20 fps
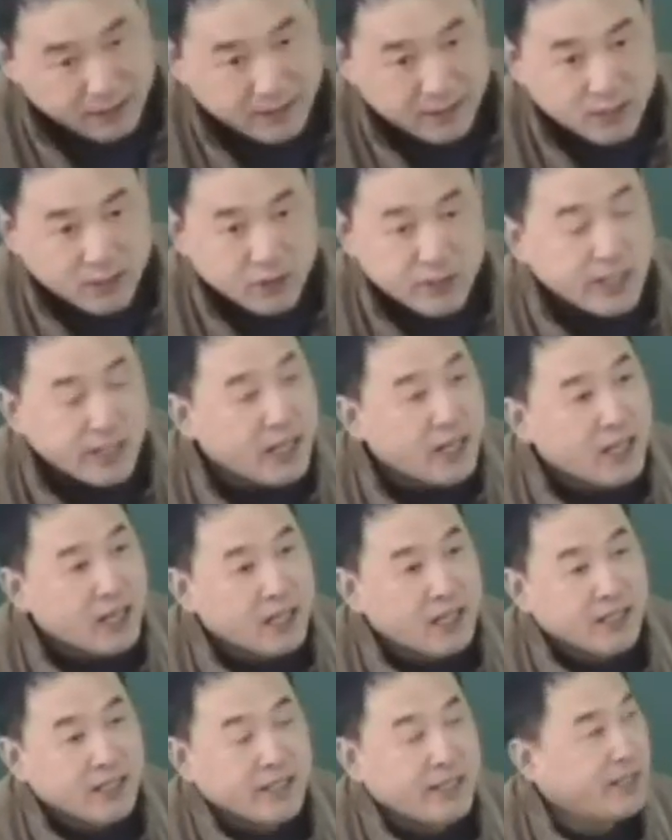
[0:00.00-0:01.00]
首先
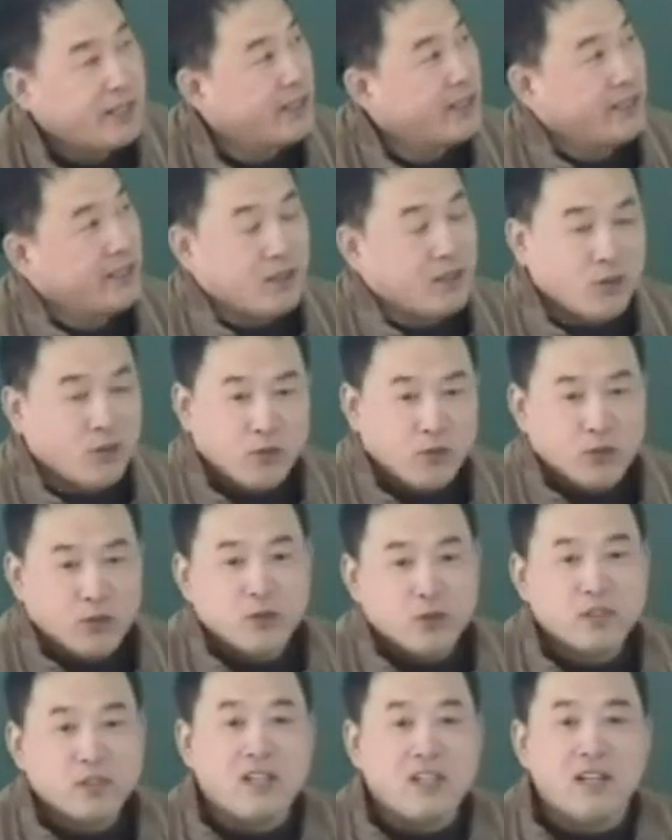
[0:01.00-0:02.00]
哈，我
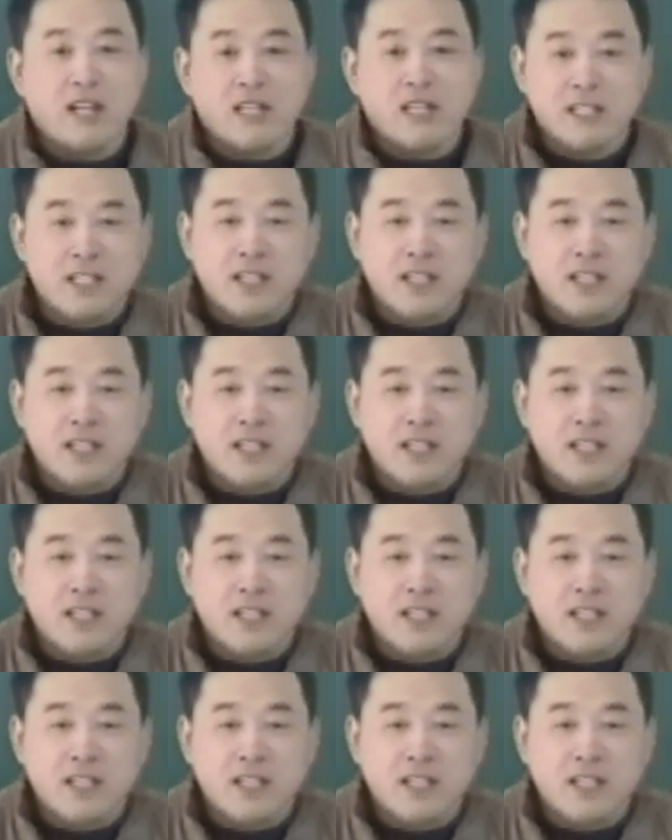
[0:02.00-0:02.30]
说当然